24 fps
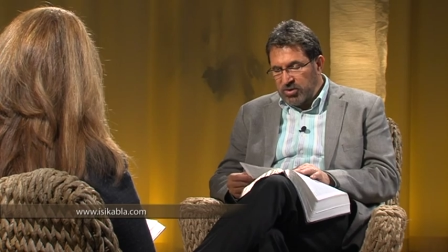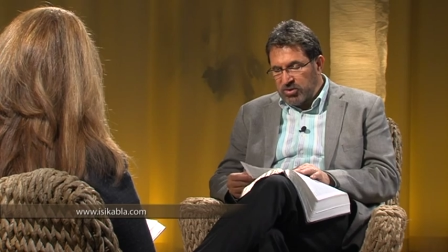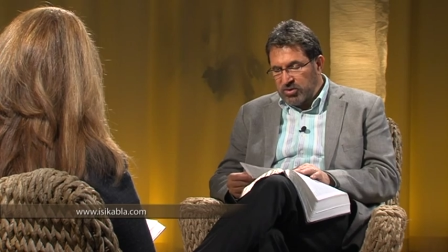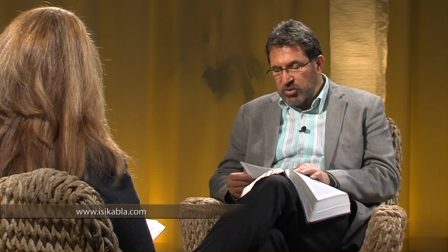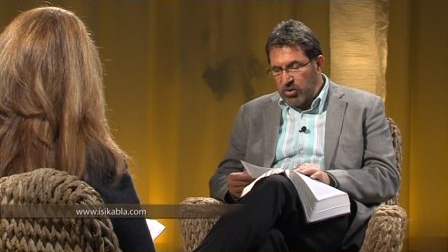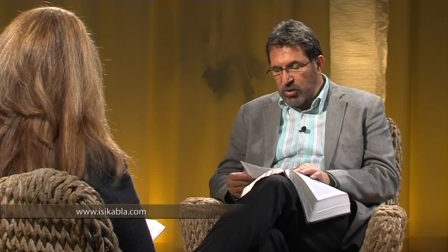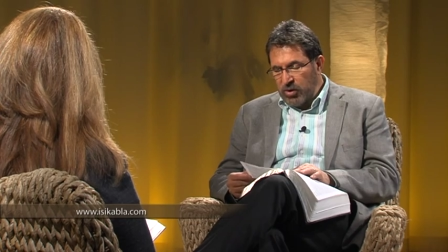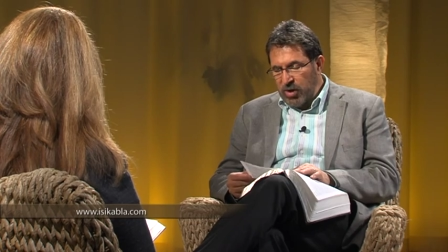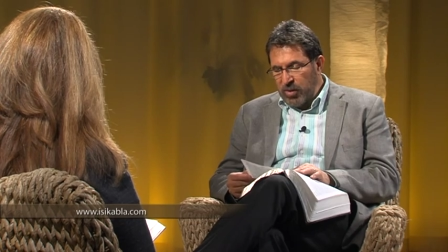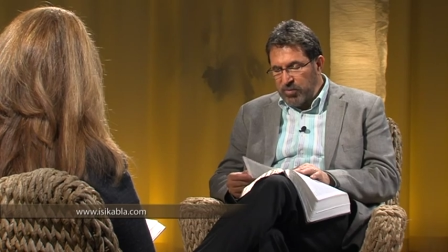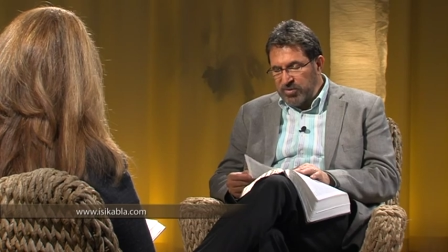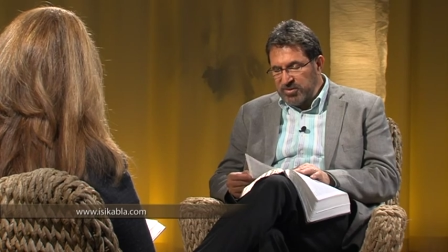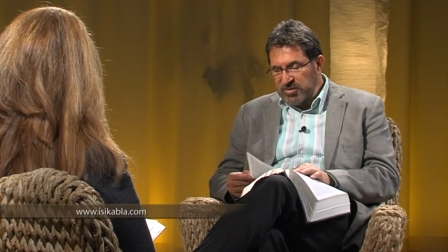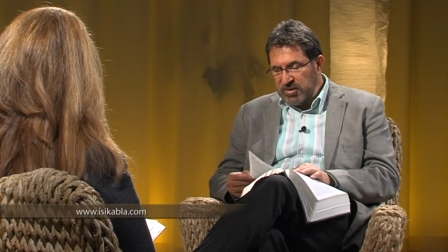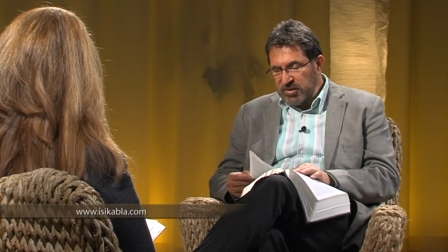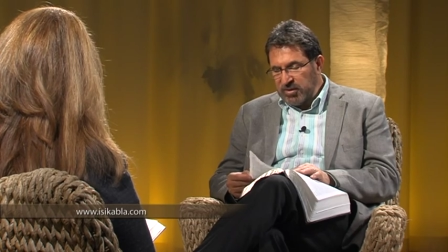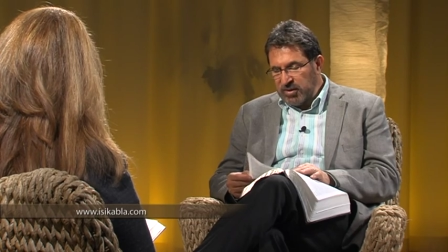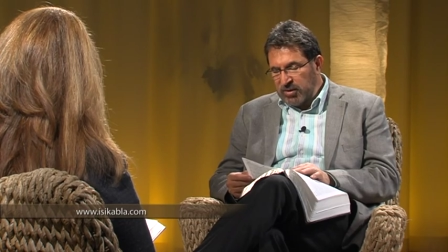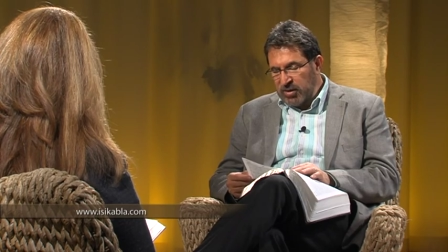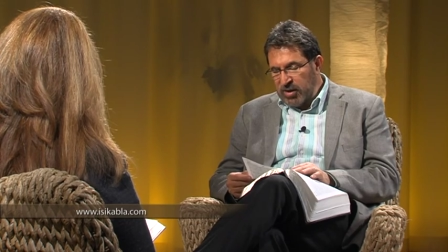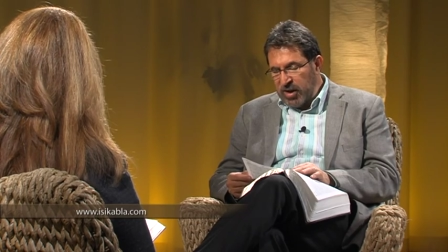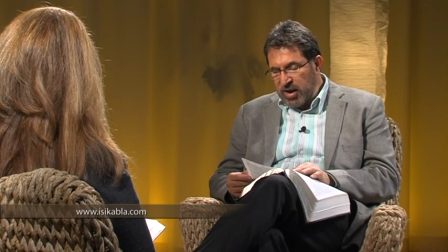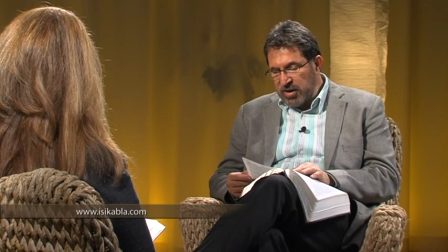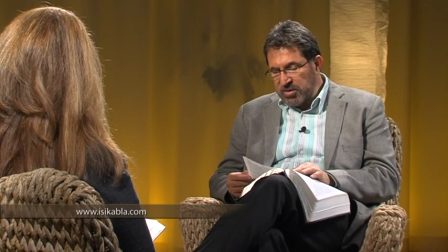Söyle bize
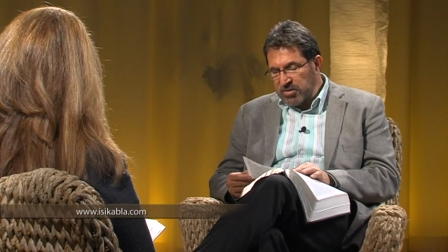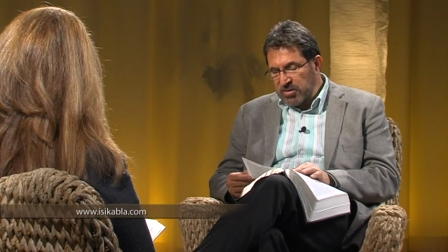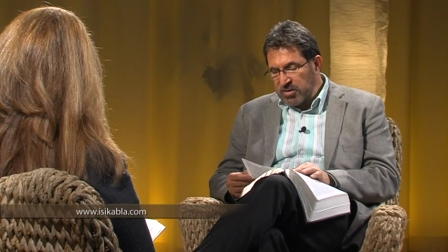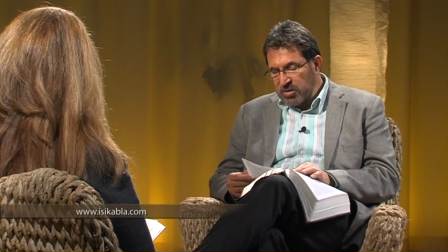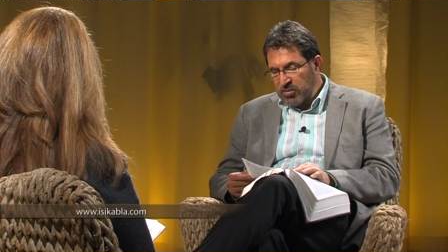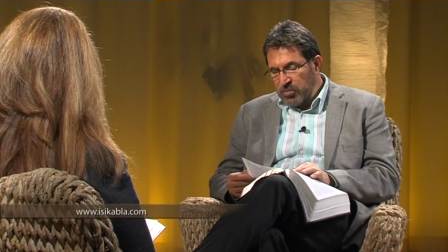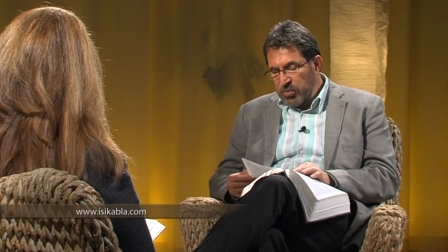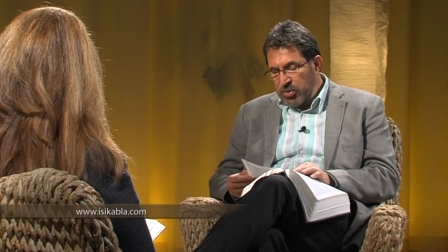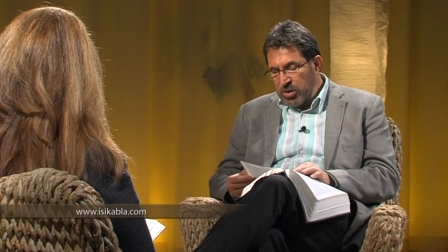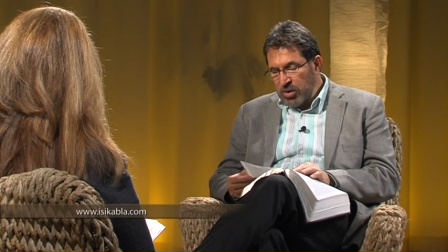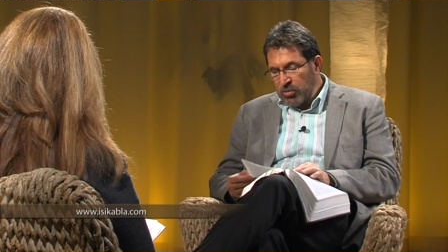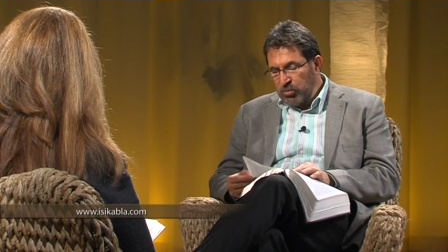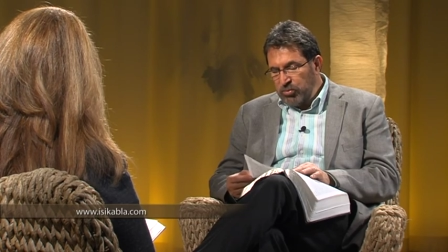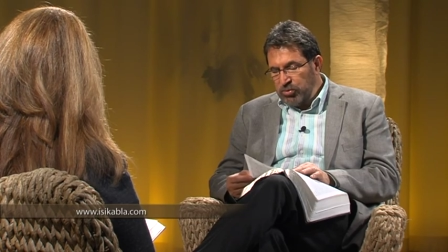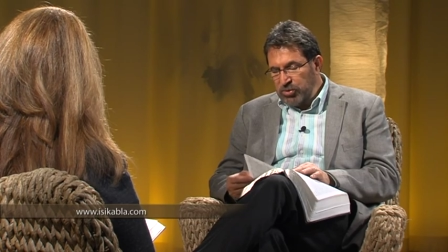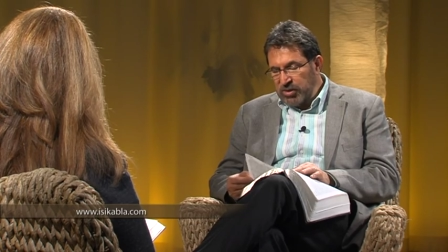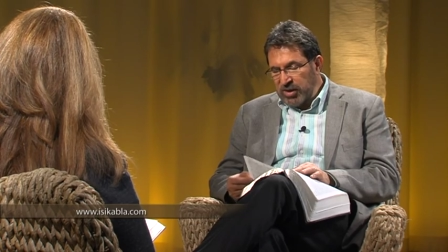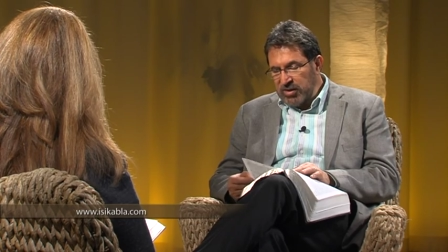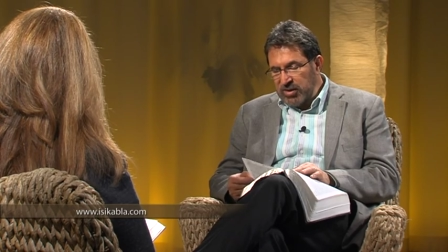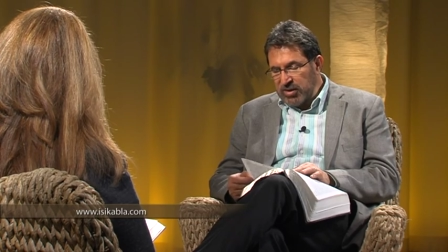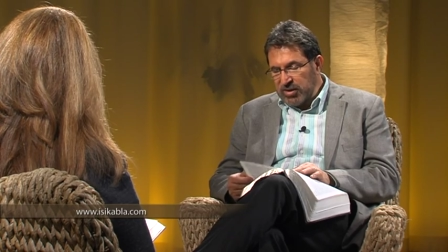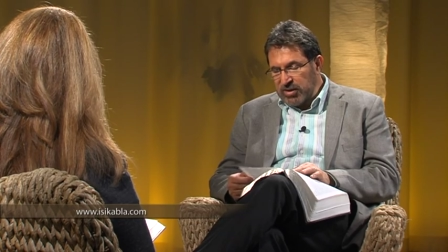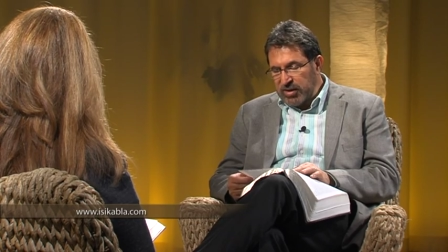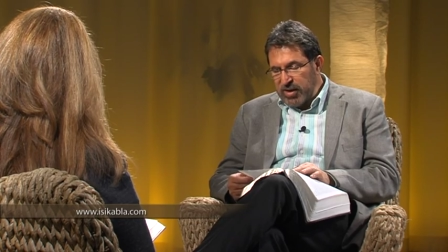dediler. Bu
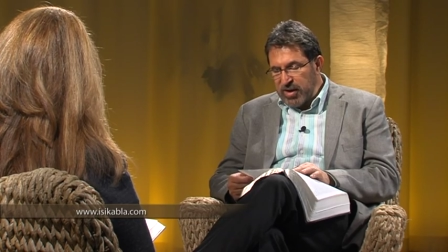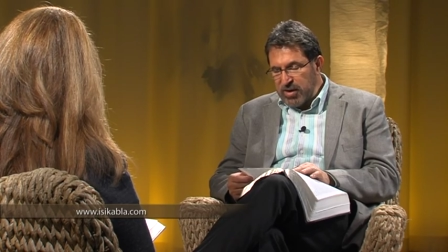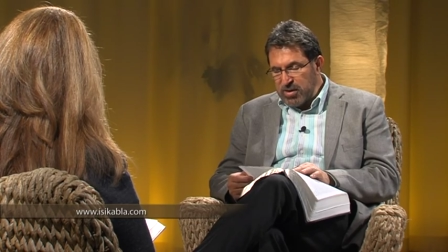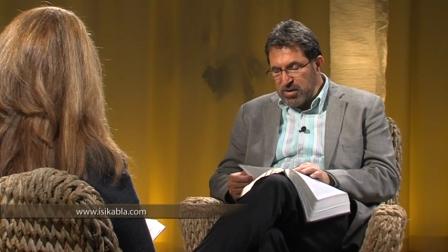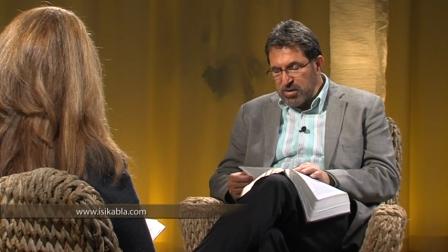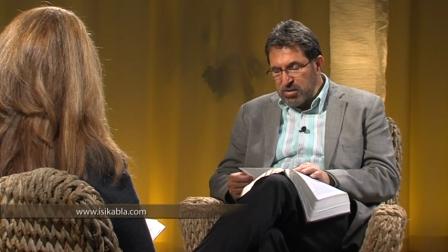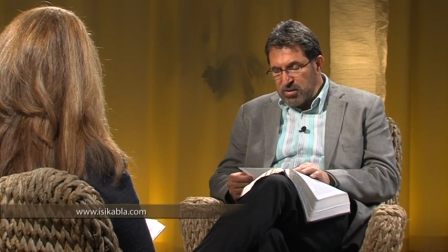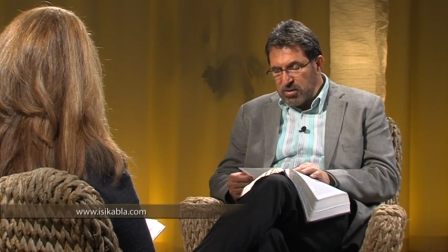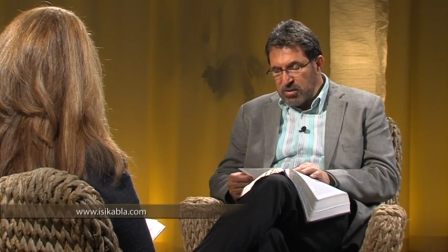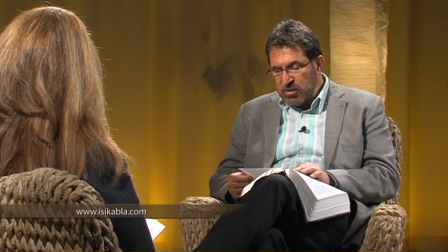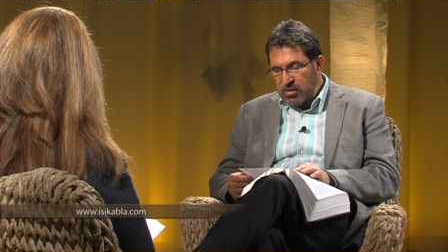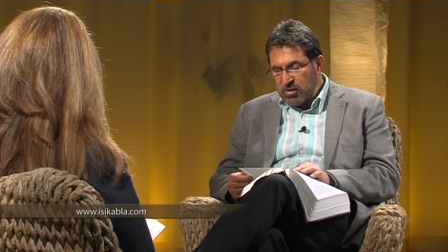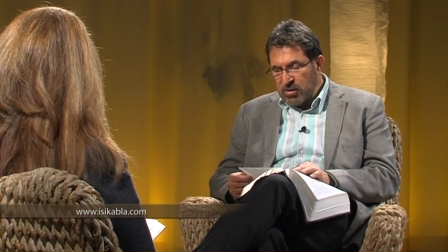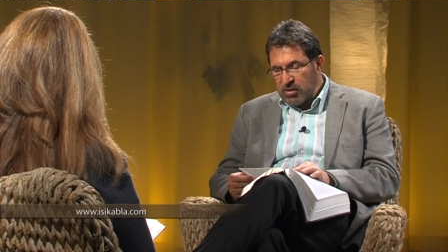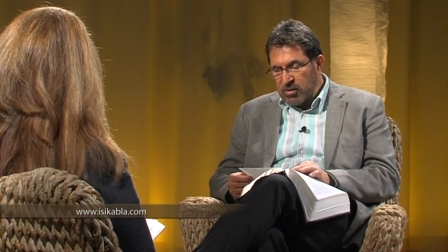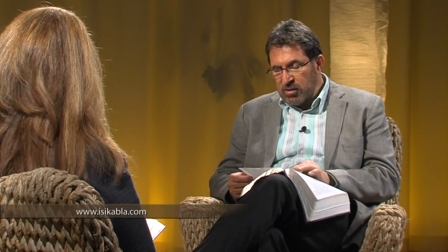dediklerin